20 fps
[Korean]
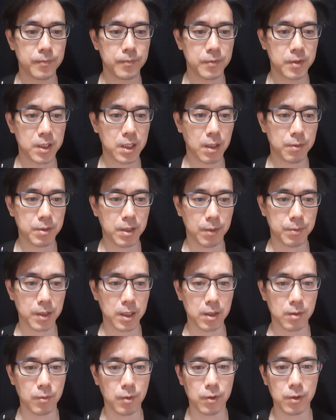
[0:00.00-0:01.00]
집값이 갑자기
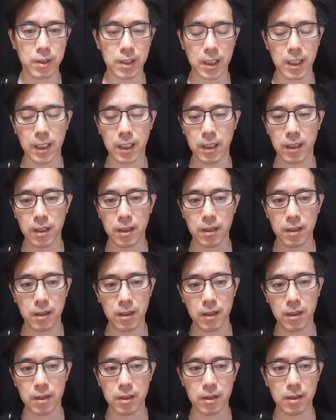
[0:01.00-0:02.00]
너무 오르니까
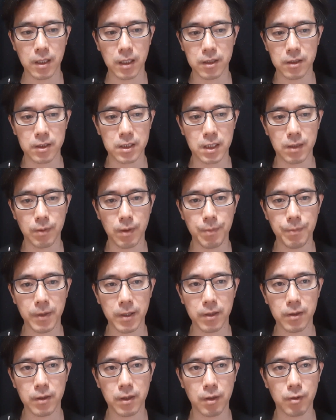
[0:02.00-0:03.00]
이어가던 집이
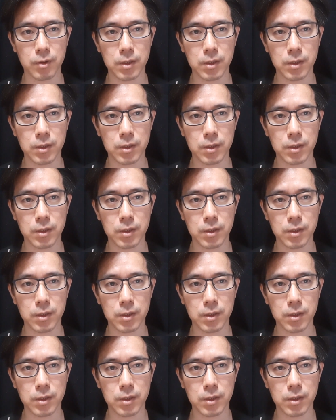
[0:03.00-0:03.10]
8억하고